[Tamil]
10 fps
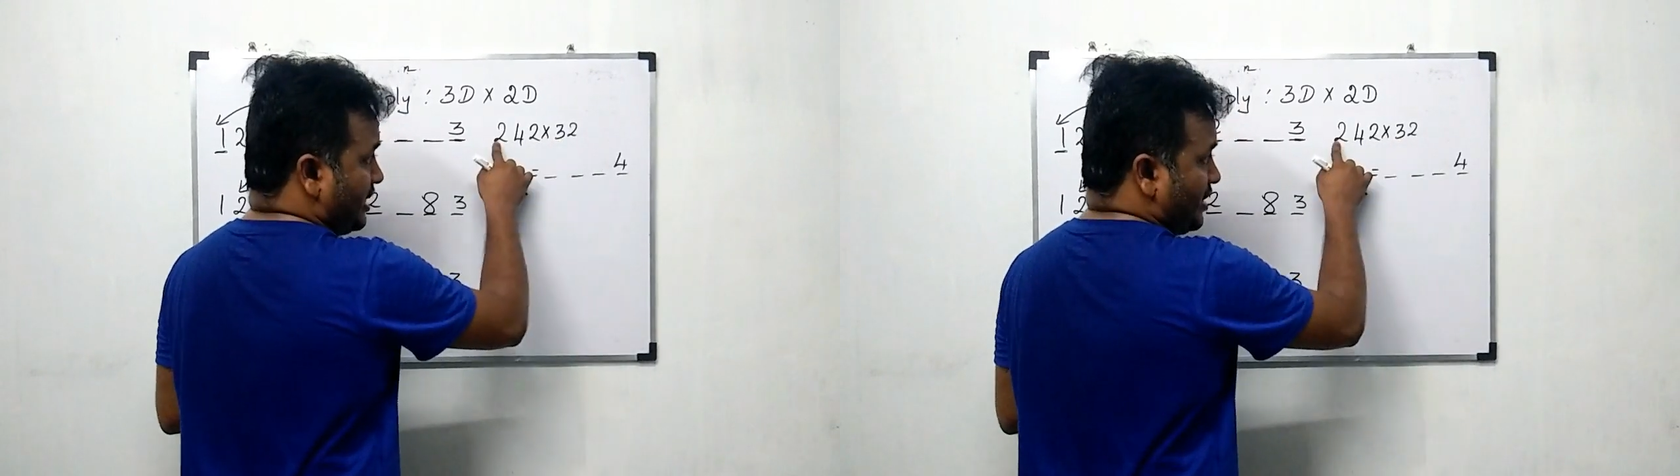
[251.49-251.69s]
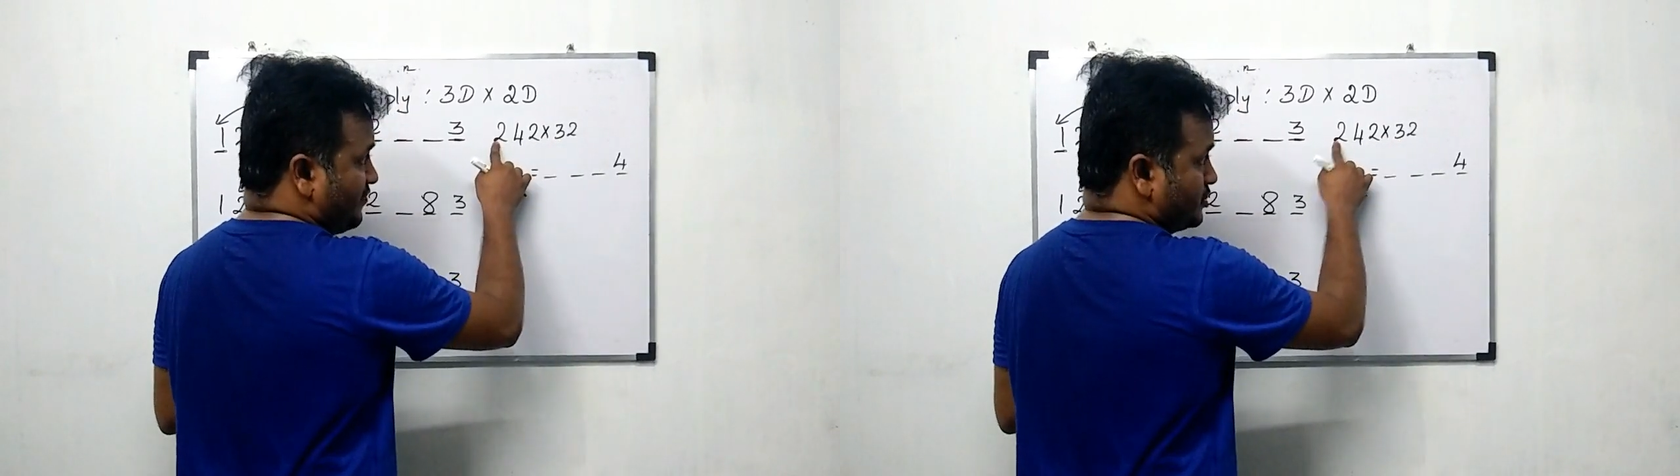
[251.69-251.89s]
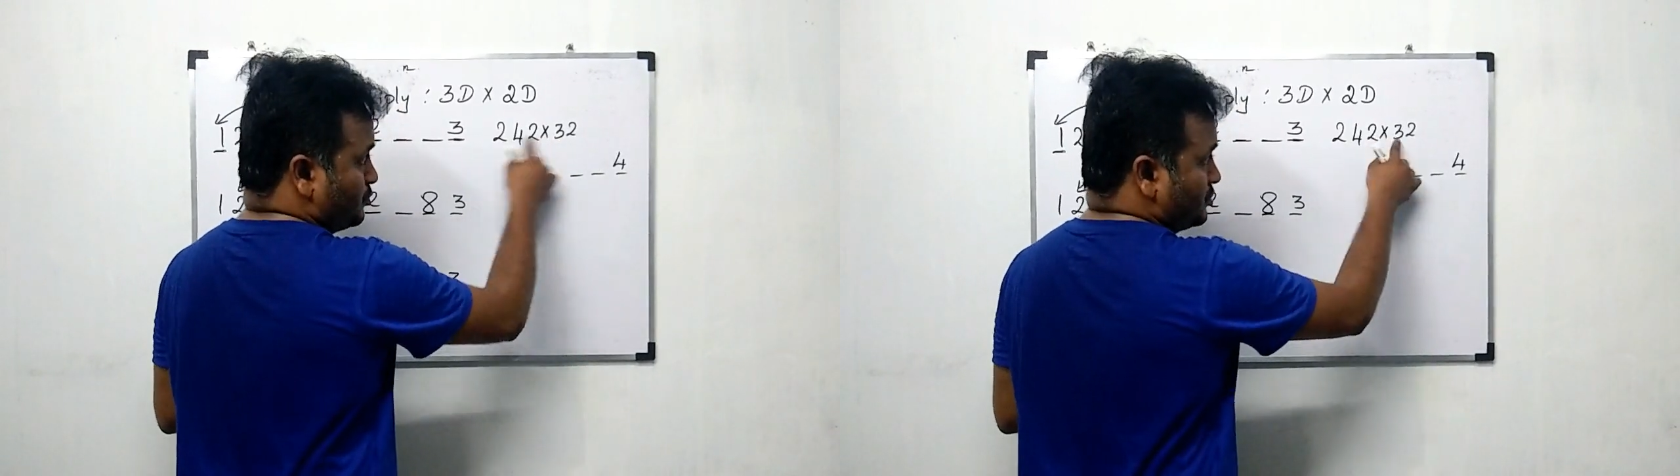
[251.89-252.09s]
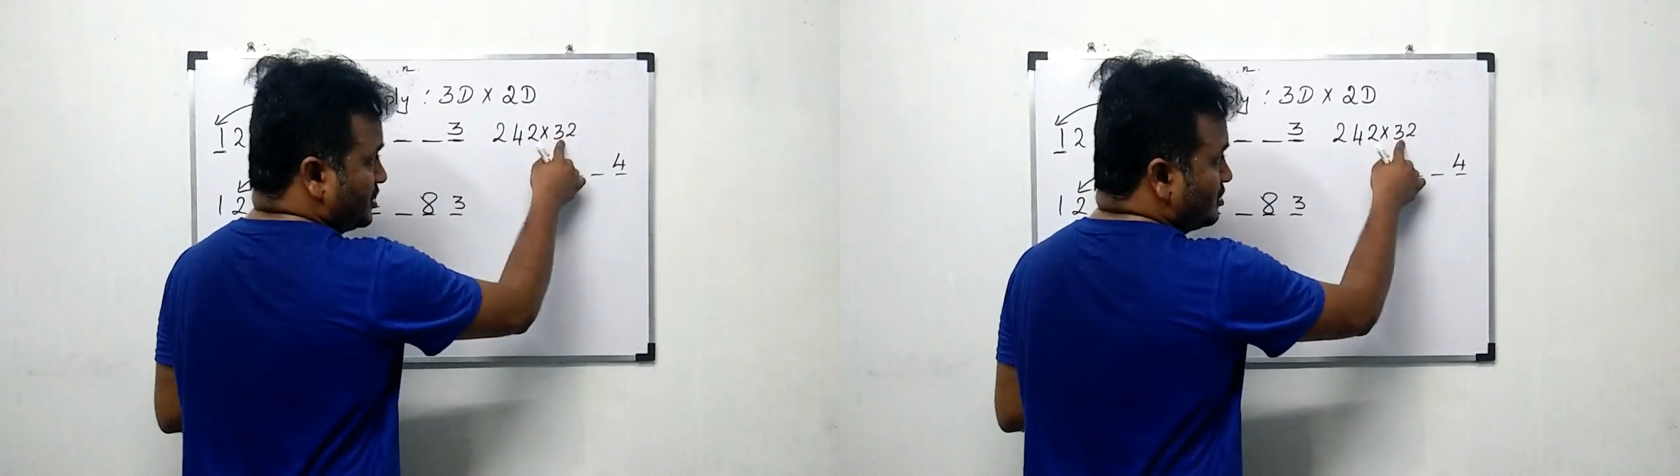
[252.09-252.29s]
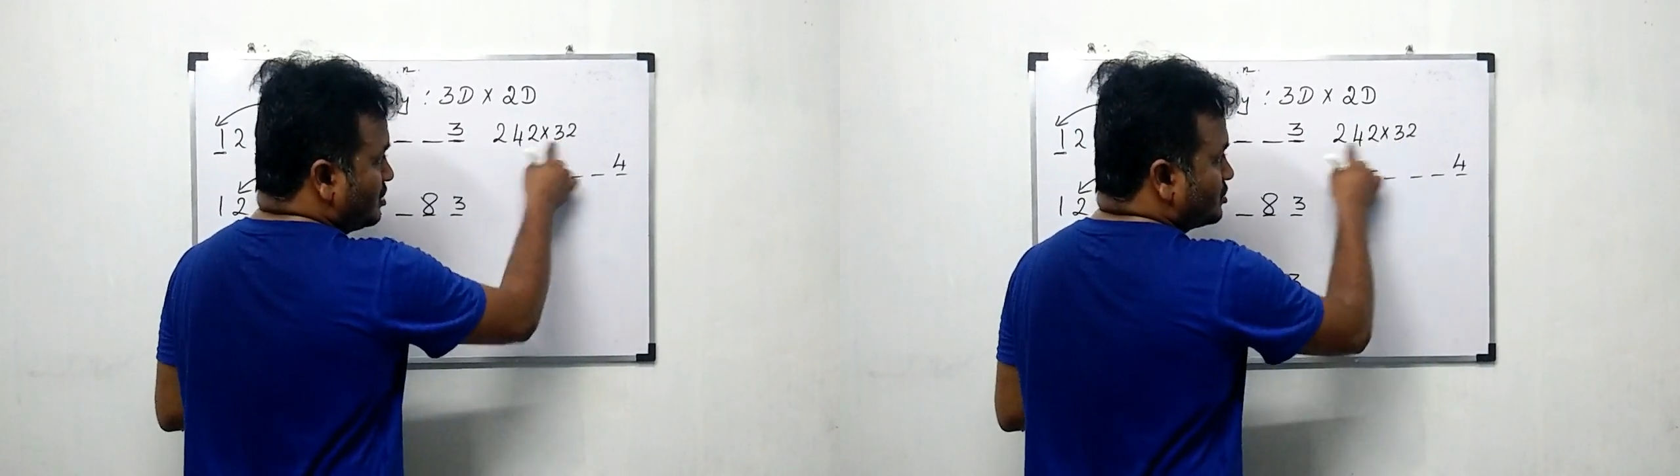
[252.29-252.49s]
இங்கே ஃபர்ஸ்ட்
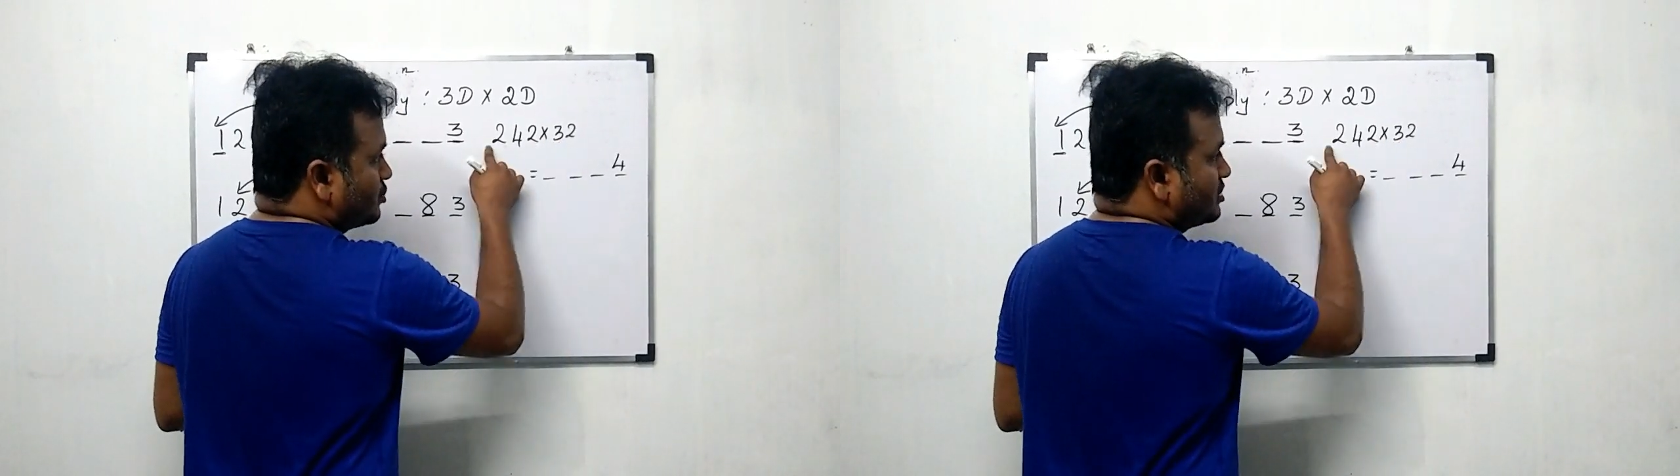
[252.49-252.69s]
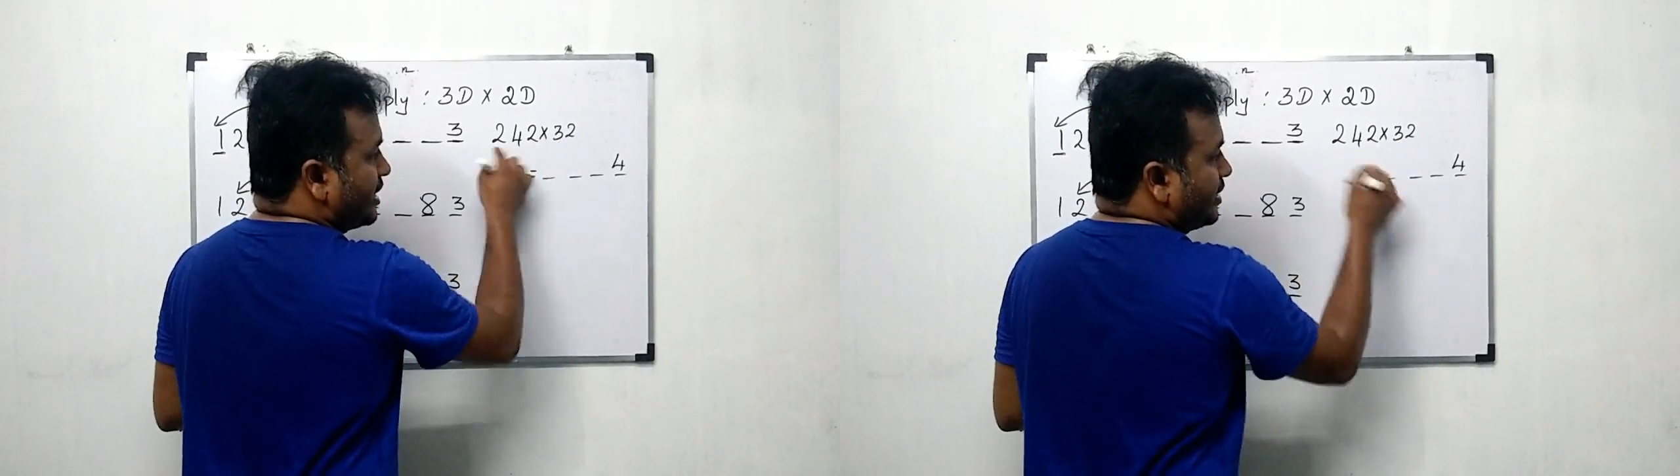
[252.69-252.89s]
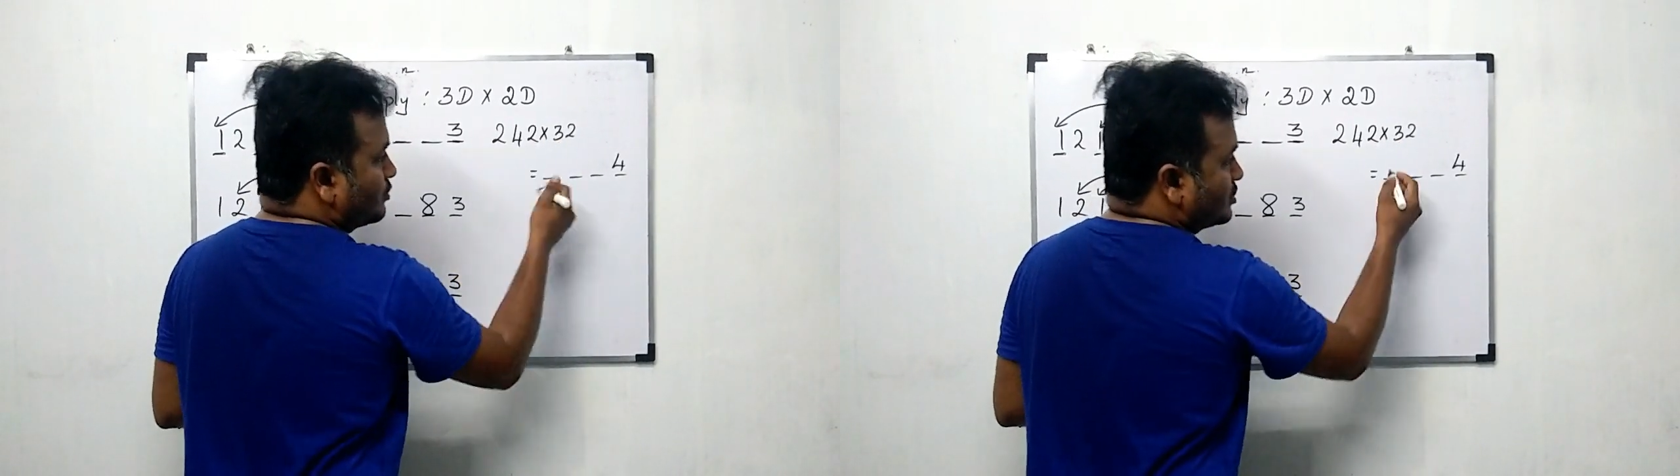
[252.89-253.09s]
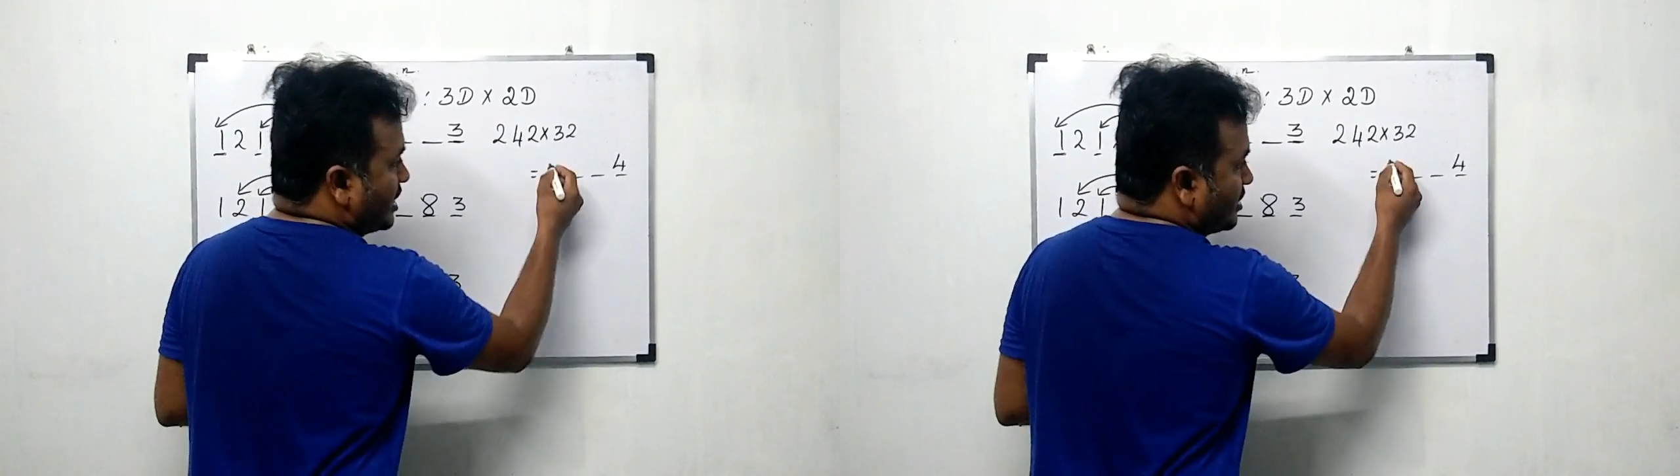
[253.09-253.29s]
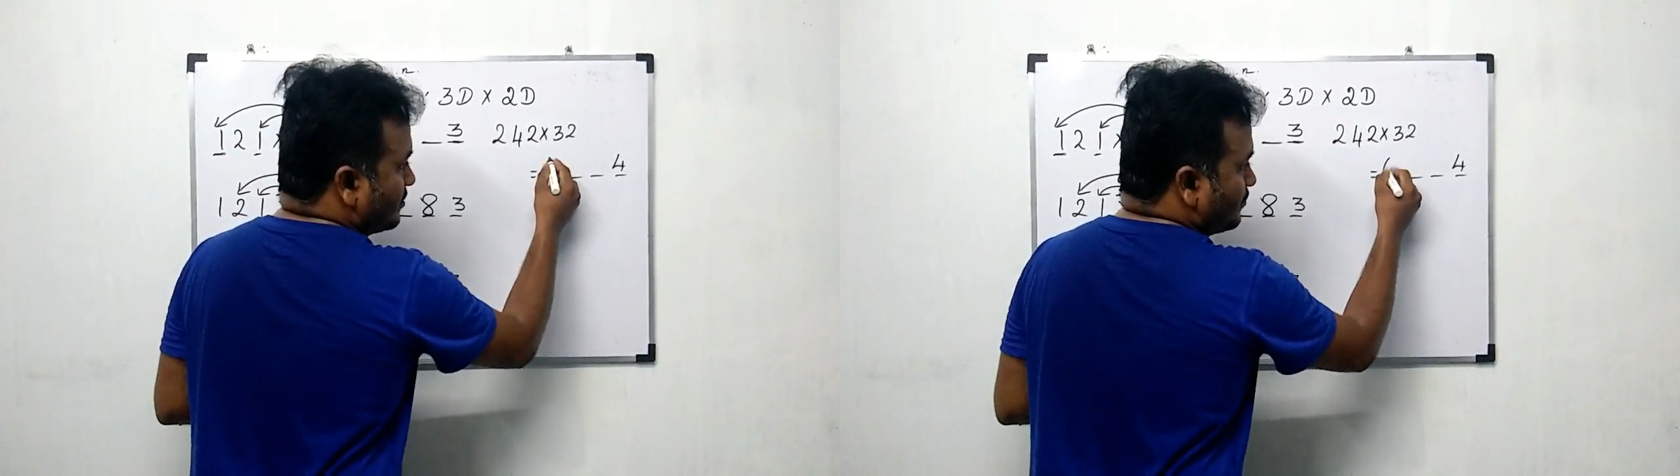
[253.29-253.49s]
பொசிஷன் ஸோ த்ரீ டூ சார்